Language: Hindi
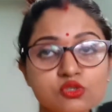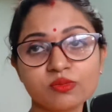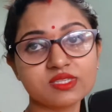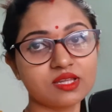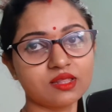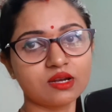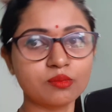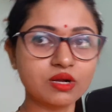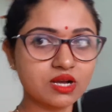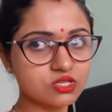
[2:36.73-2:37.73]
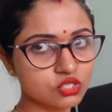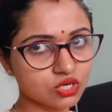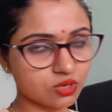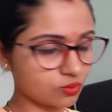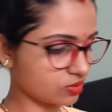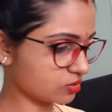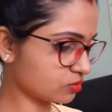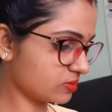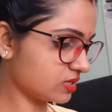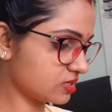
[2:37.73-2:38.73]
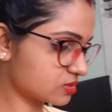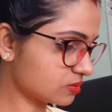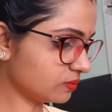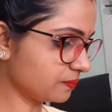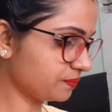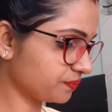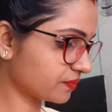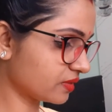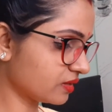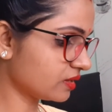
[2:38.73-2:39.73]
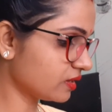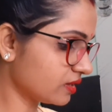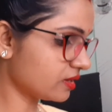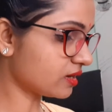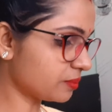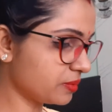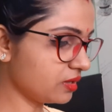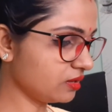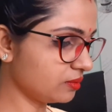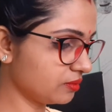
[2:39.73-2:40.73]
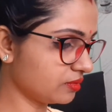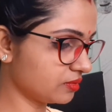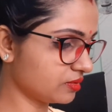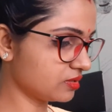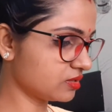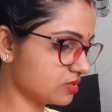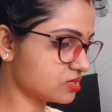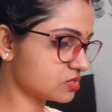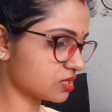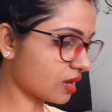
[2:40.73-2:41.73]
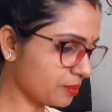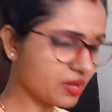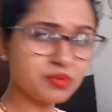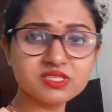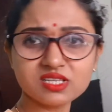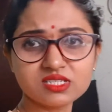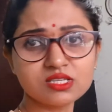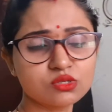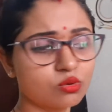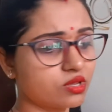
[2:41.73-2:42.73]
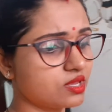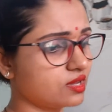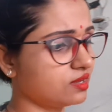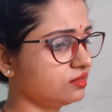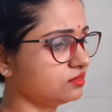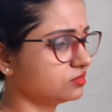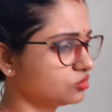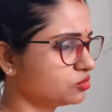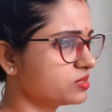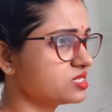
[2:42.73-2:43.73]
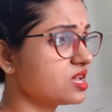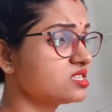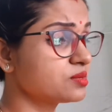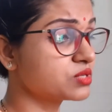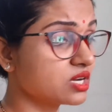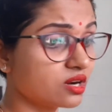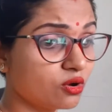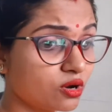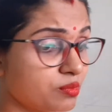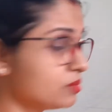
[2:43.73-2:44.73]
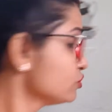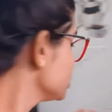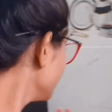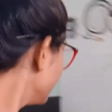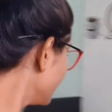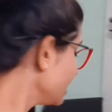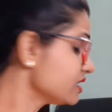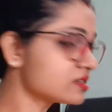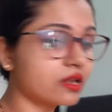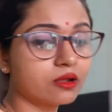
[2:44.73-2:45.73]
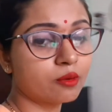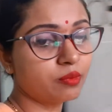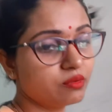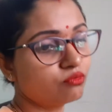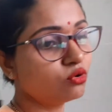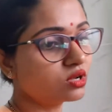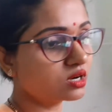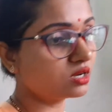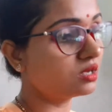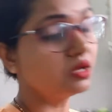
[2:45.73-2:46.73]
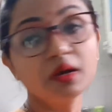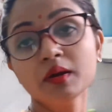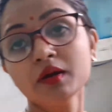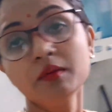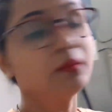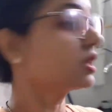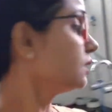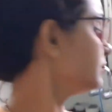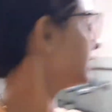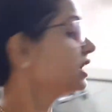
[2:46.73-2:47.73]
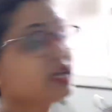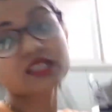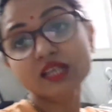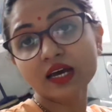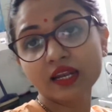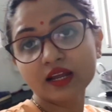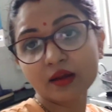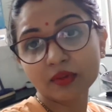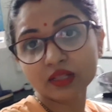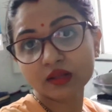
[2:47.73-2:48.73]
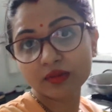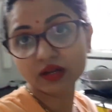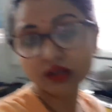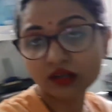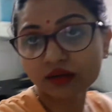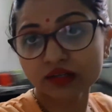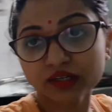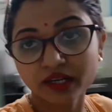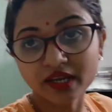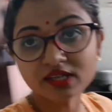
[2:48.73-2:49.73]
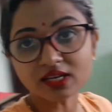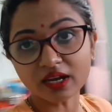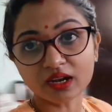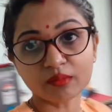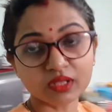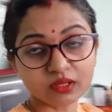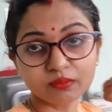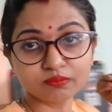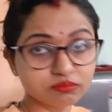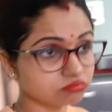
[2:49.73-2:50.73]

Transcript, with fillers: सो मैं सेंधा नमक आज खाऊंगी तो मैंने इसको यहाँ पे अभी अभी जस्ट ही सोप किया है सो बस यही सब चल रहा है और अभी मुझे ढेर सारे कपड़े फोल्ड करने मतलब ढेर सारे का मतलब है ना ढेर सारे का मतलब